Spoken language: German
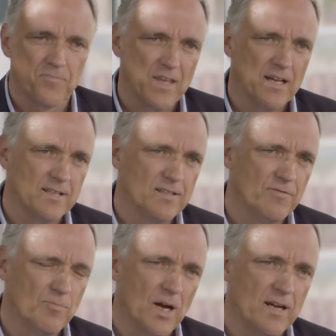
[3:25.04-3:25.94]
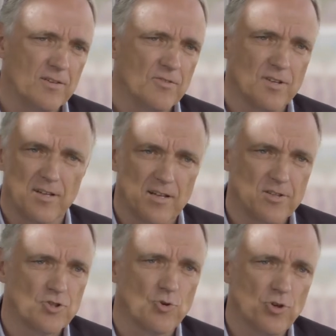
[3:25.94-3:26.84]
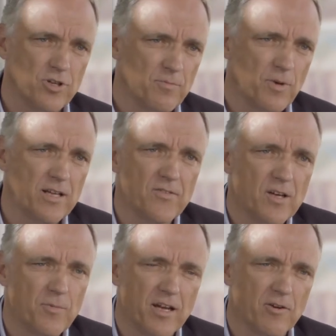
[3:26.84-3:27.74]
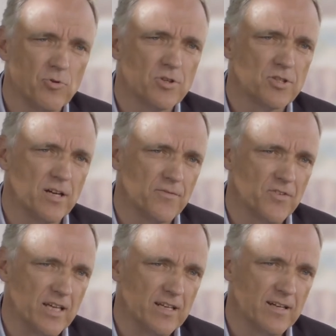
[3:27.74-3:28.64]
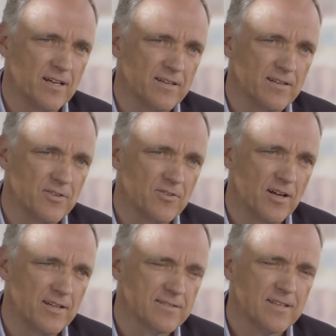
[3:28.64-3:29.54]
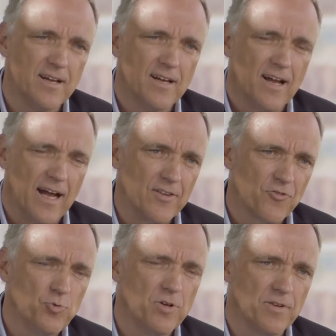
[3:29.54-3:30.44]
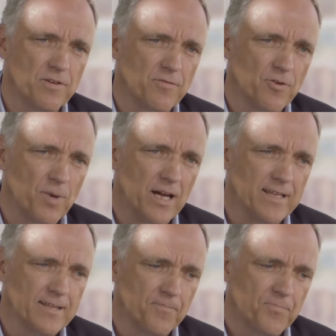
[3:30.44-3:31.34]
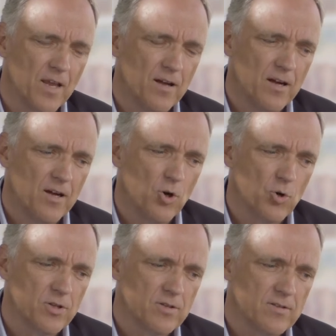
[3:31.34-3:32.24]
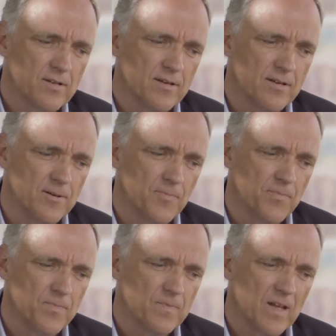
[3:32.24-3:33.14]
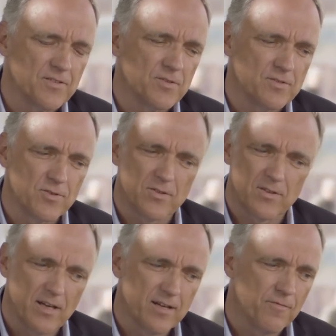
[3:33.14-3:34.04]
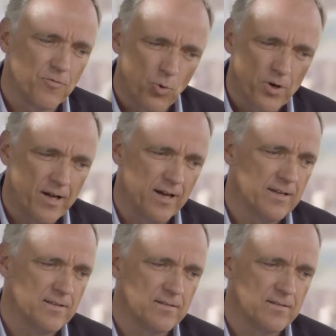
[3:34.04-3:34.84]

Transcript: negative Macke, sondern als schöne gemeinsame Errungenschaft sehen kann. Also als ein Zugewinn von beiden. Und ähm, also sozusagen Gewohnheit,